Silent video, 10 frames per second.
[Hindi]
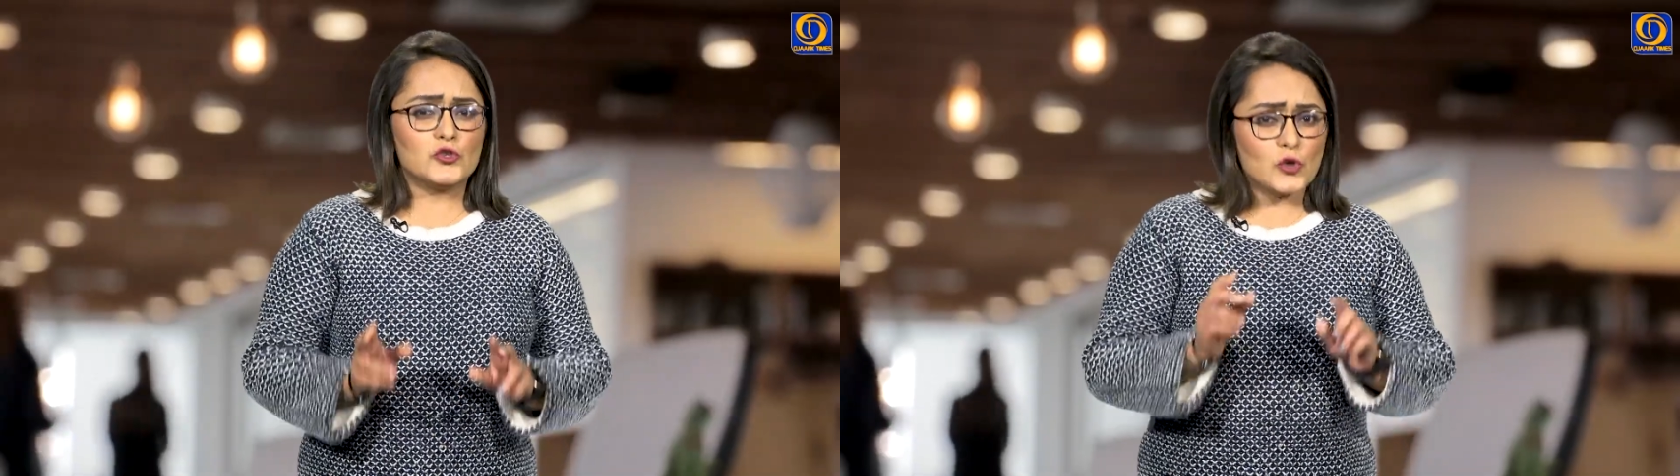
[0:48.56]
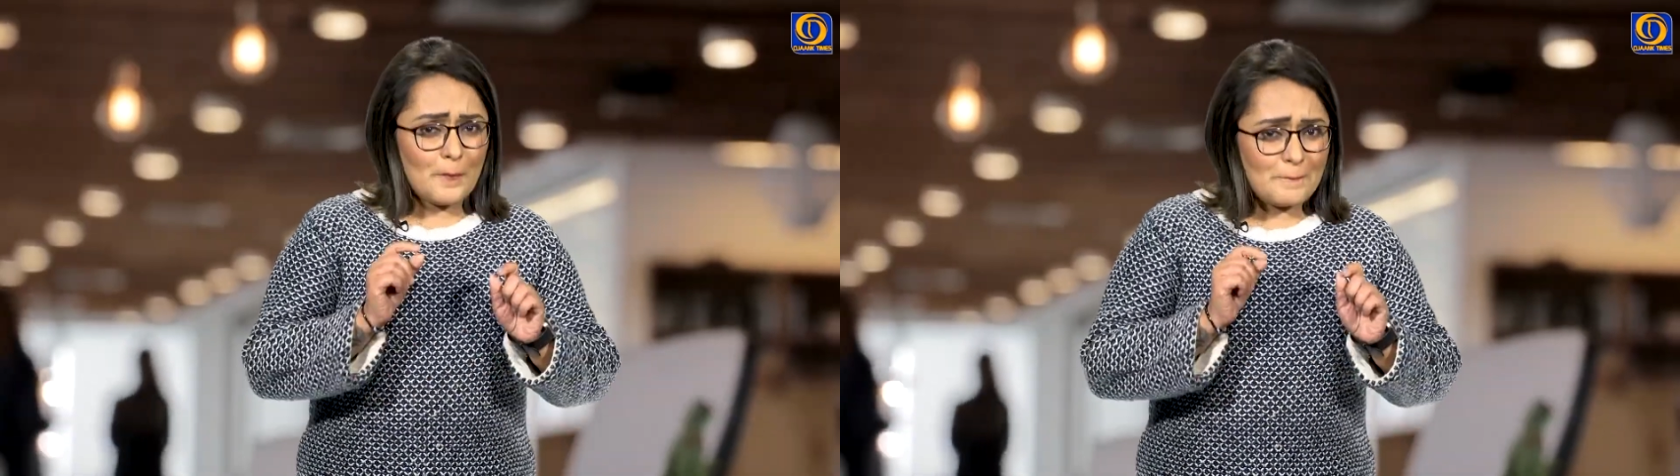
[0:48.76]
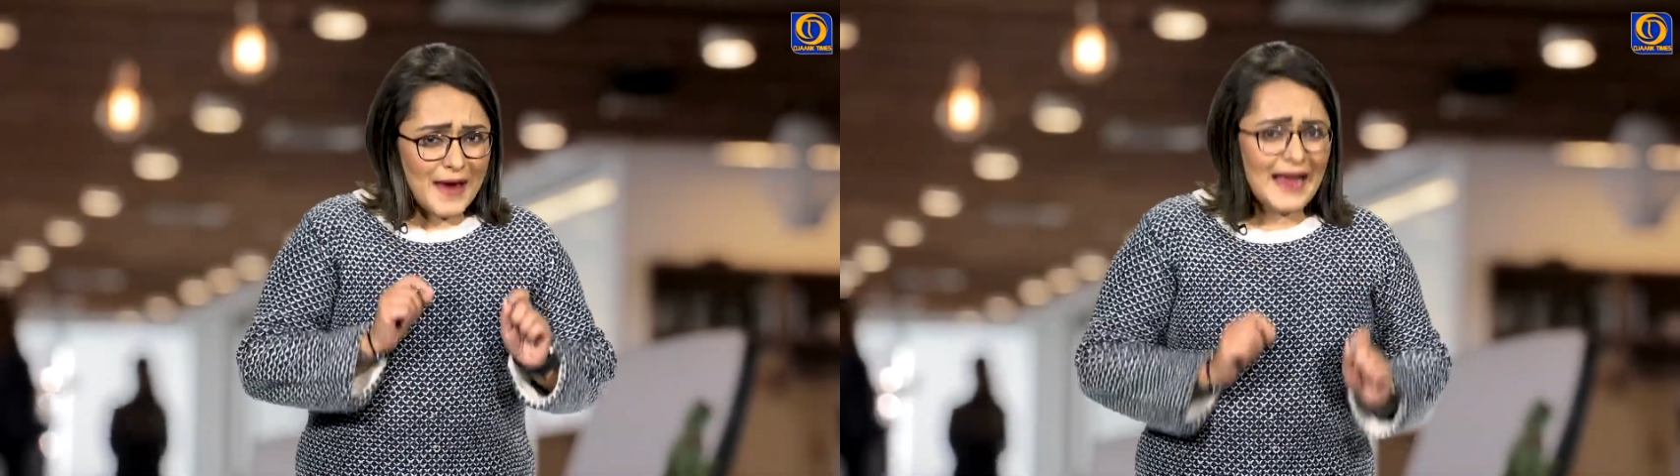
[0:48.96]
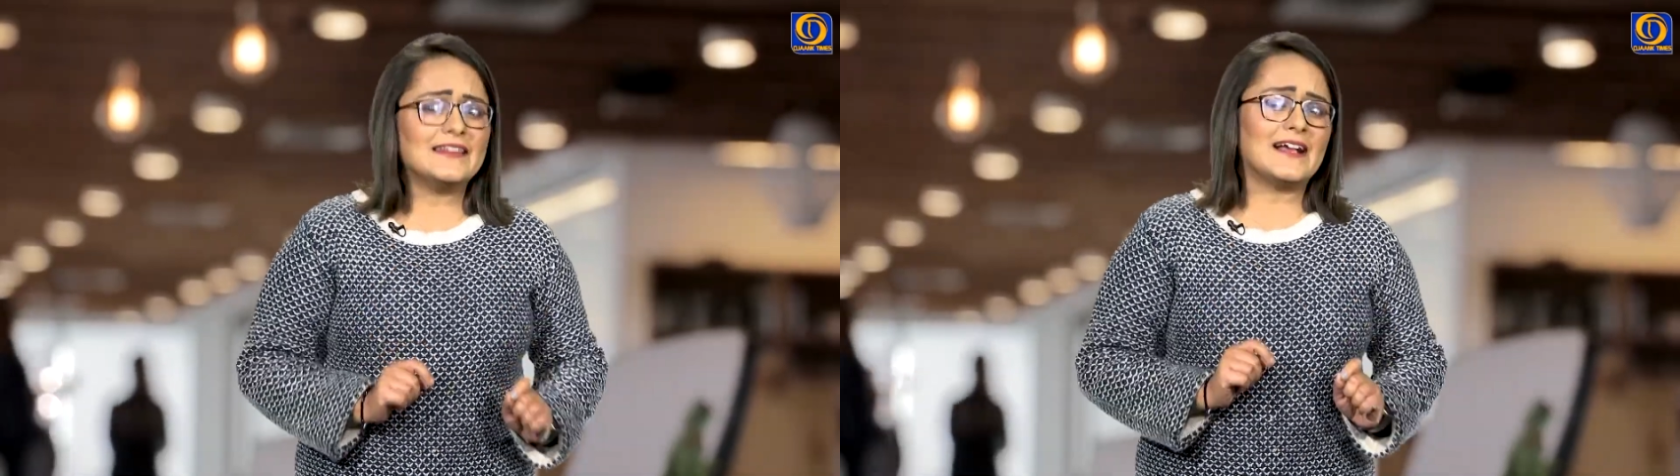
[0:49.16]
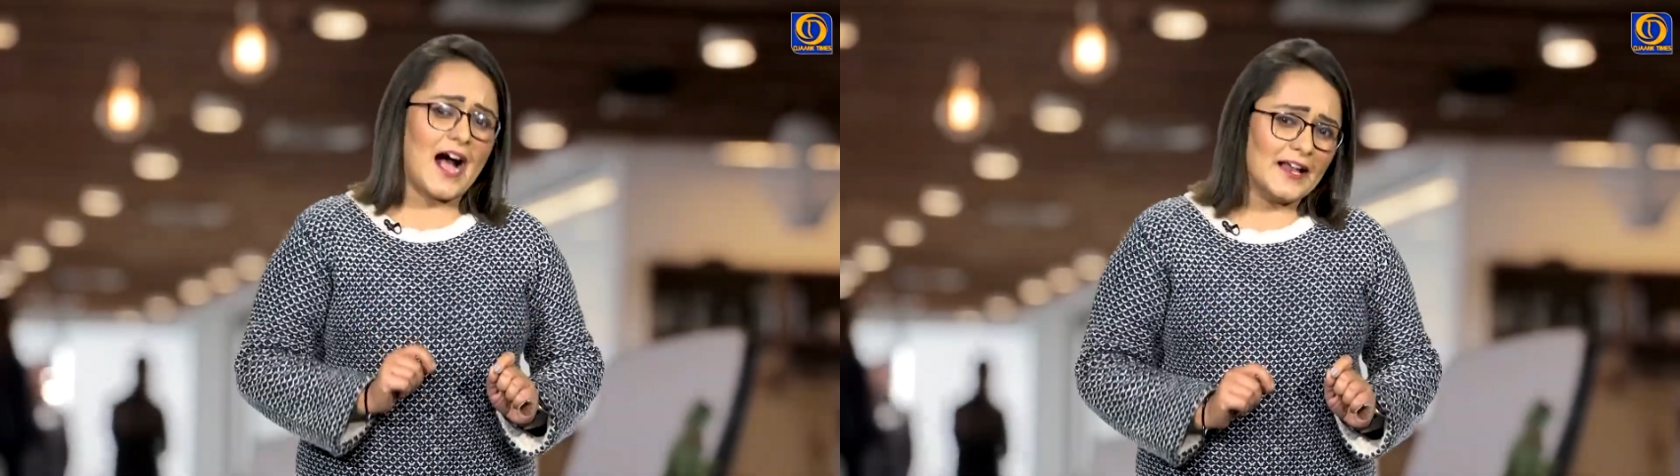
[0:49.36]
जो मैं
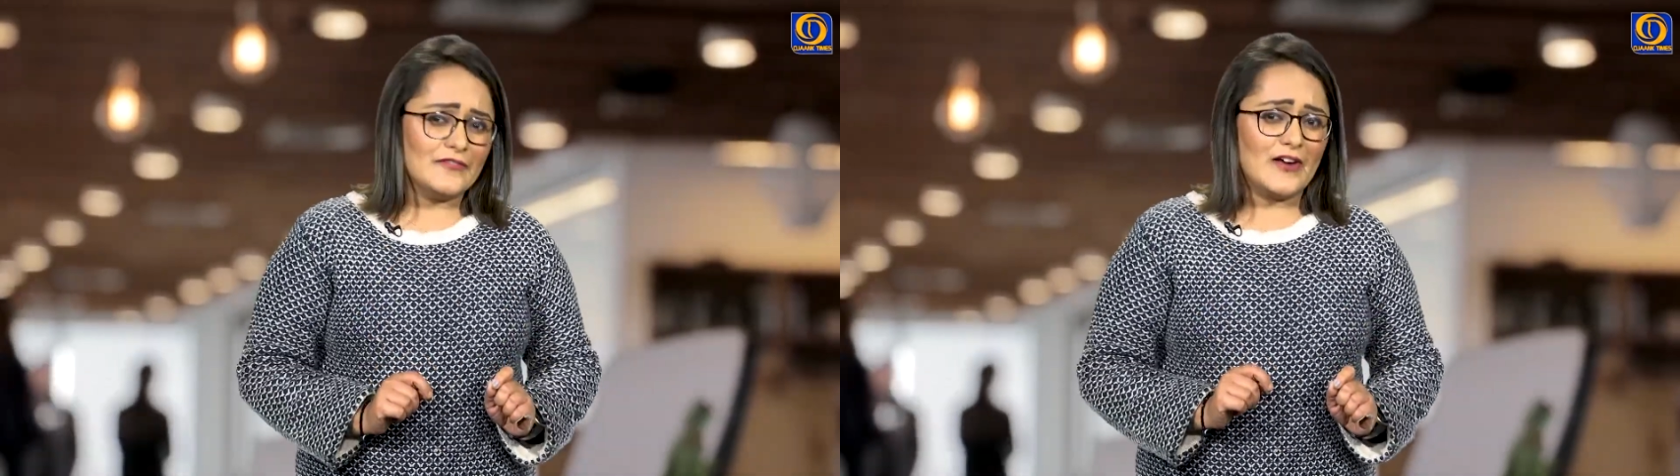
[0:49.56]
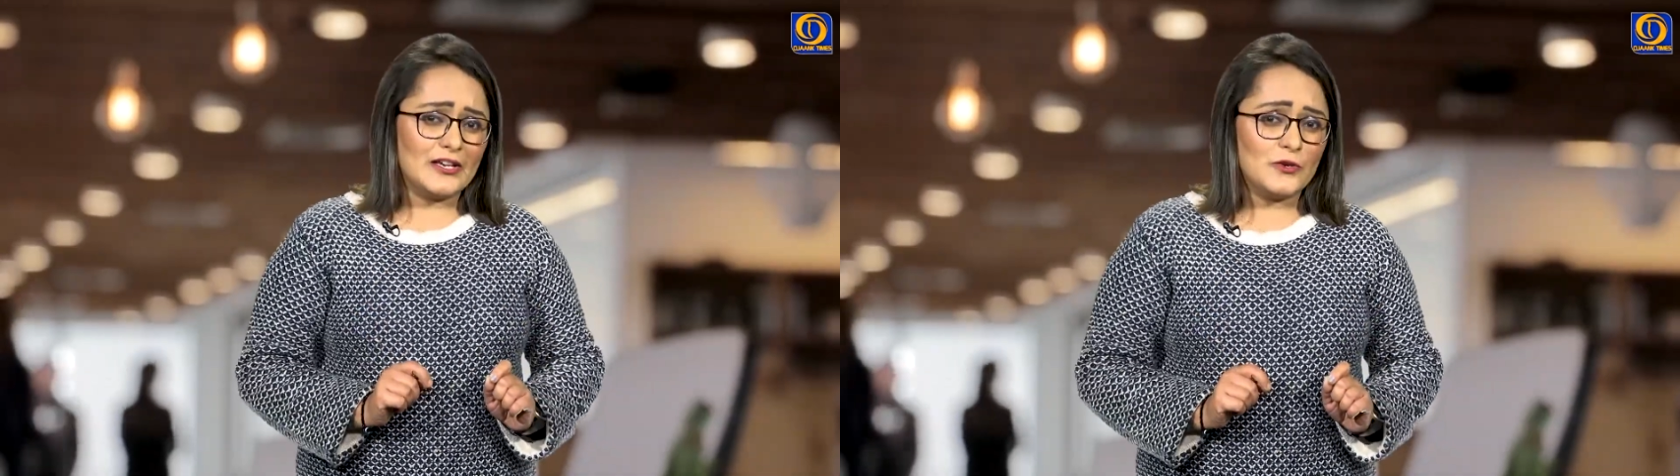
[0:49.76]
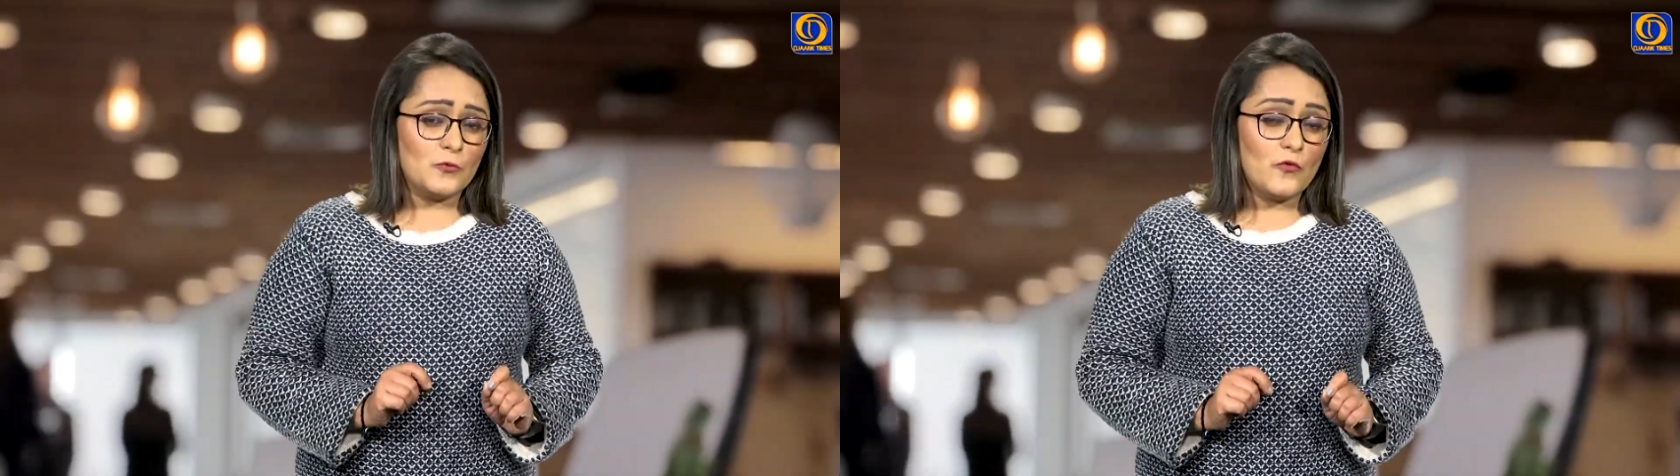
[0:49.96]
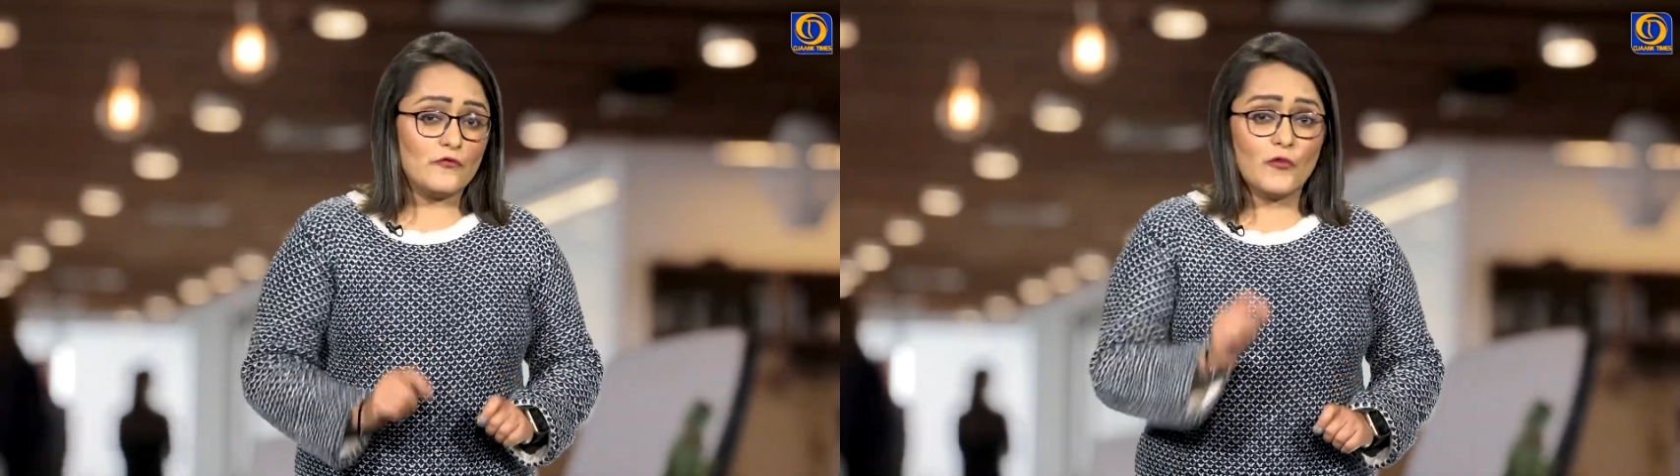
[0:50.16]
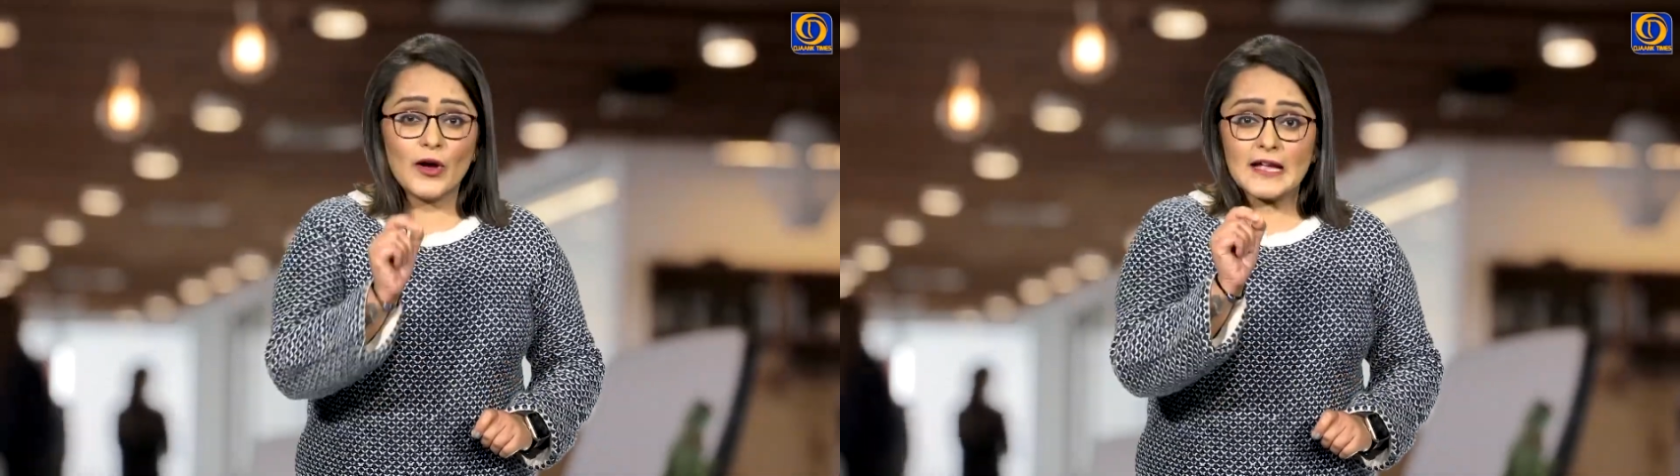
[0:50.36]
दिखाने वाली
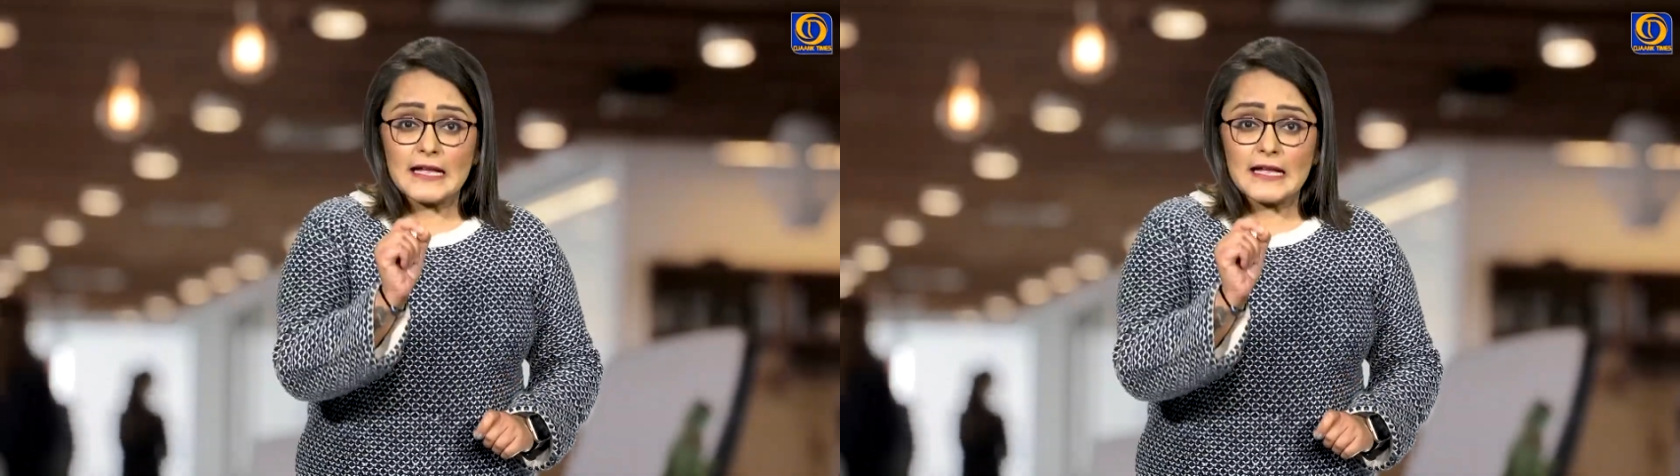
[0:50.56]
हूँ वो